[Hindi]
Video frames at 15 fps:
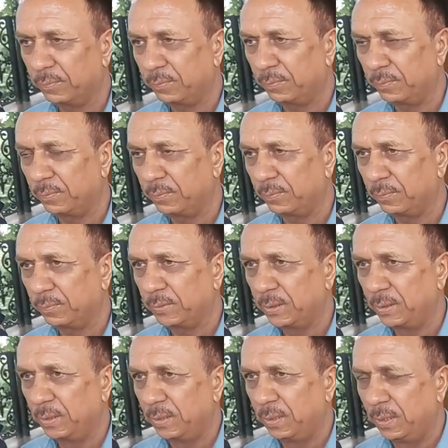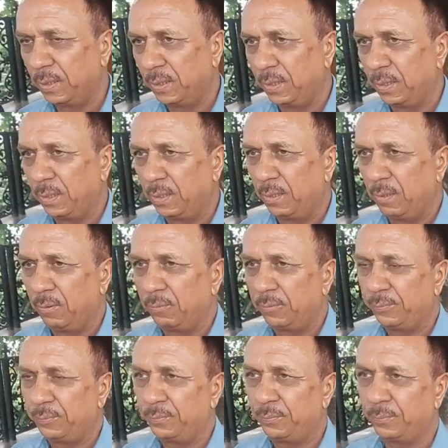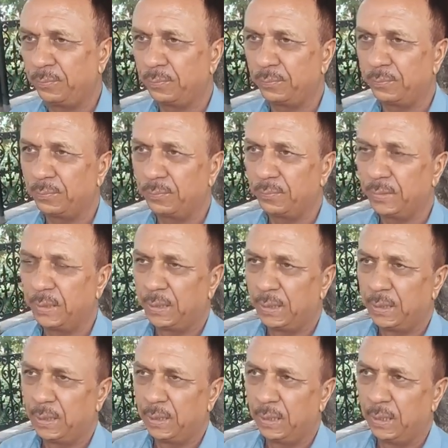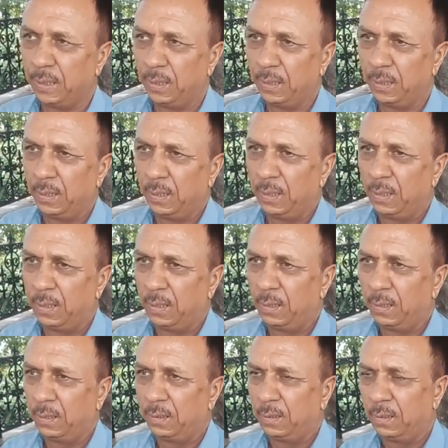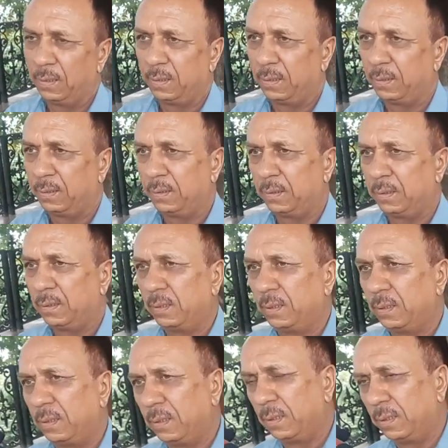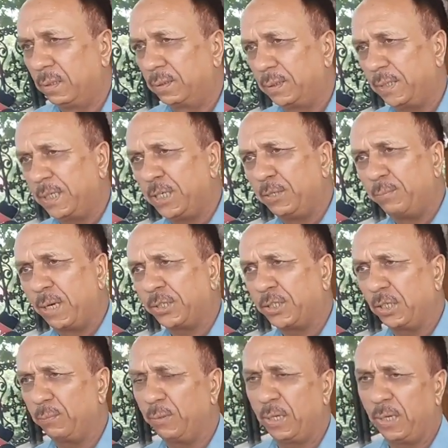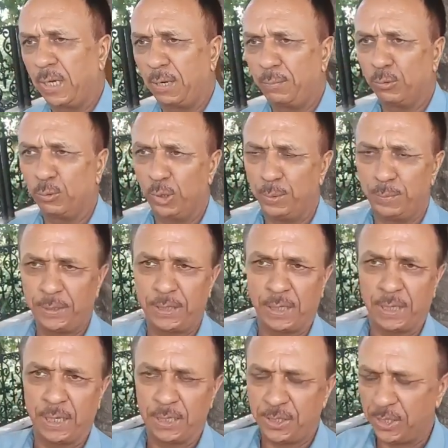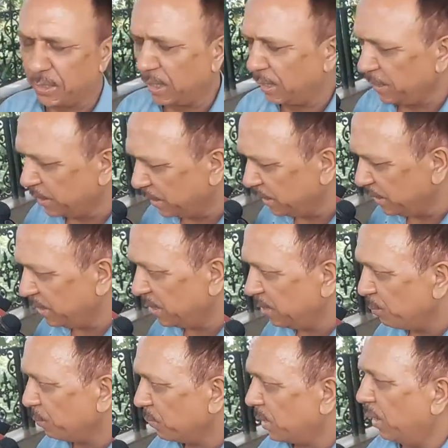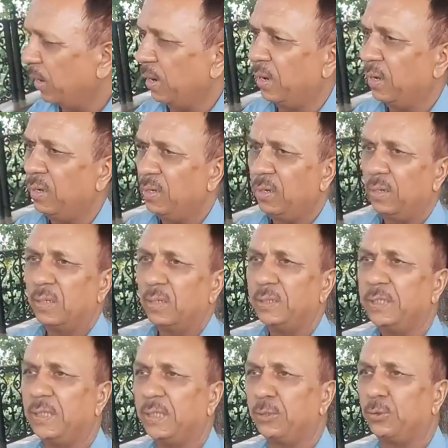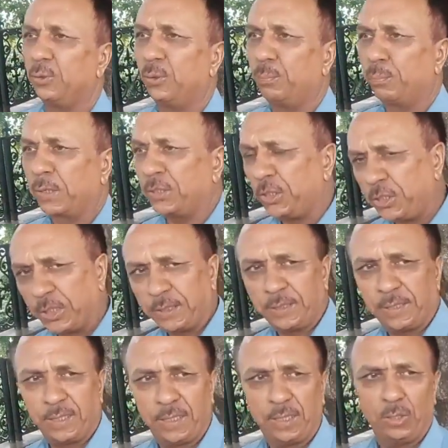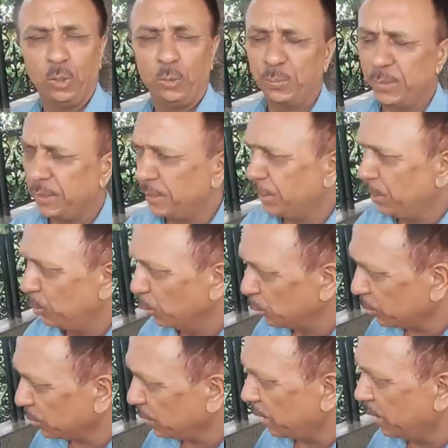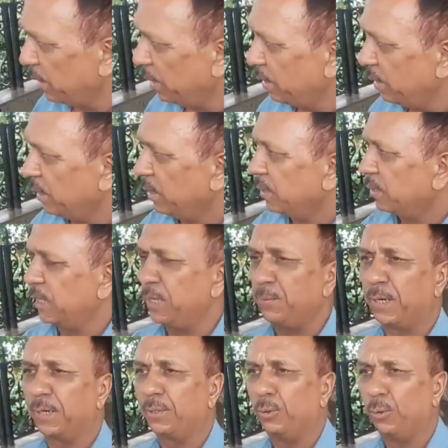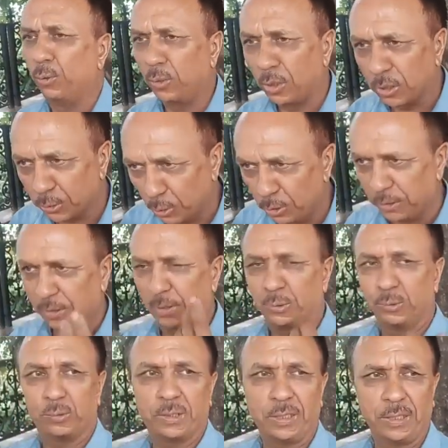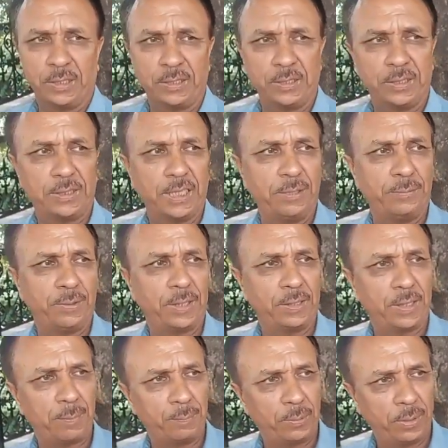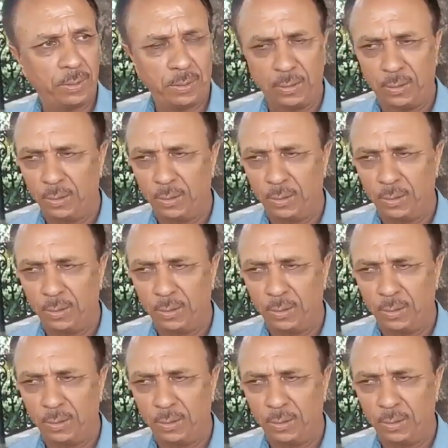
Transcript: वहाँ पर भी टूरिस्ट आ रहे हैं वहाँ पर जो होटल है वहाँ पर भी ऑक्यूपेंसी कुछ रहती है या कई जगह ऐसी भी है जहाँ पर होटल खाली रहती है नहीं हिमाचल में अब कोई भी जगह ऐसी खाली नहीं है हाँ ये जो प्रतिशत है ऊपर नीचे हो सकता है कई बार लोग कसौली का रुख करेंगे कई बार आप